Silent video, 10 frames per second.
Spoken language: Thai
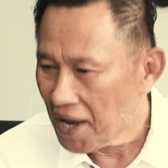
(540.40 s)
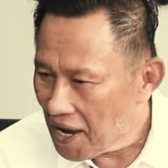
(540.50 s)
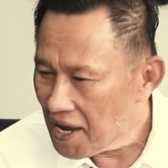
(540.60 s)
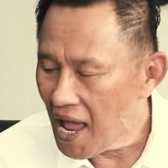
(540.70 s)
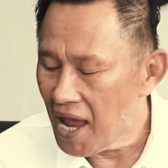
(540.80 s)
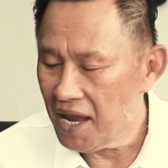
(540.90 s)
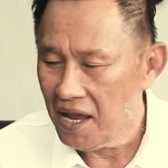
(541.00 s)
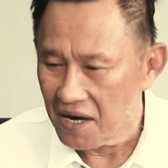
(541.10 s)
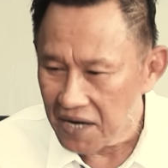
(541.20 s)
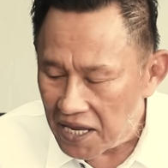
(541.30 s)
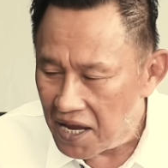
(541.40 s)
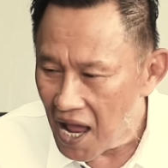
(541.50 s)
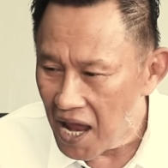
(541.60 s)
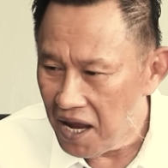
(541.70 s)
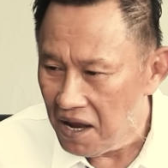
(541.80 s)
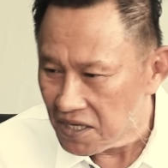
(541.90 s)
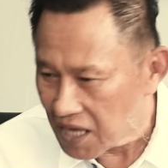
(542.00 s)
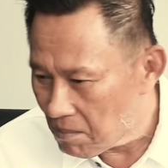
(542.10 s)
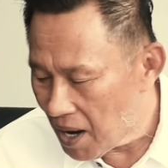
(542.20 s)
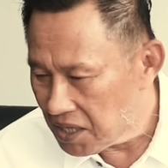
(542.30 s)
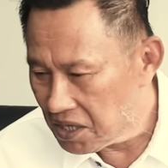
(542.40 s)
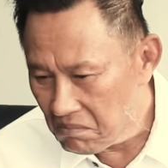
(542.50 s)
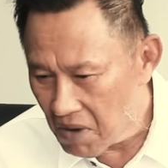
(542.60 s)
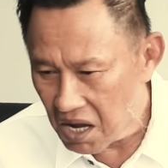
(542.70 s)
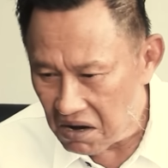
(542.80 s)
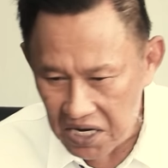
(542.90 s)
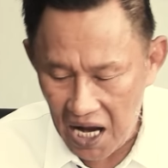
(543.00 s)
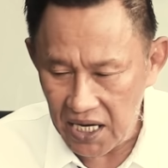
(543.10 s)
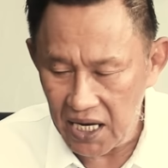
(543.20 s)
เก่งยังไงได้ยังไงทำไมถึงมาขนาด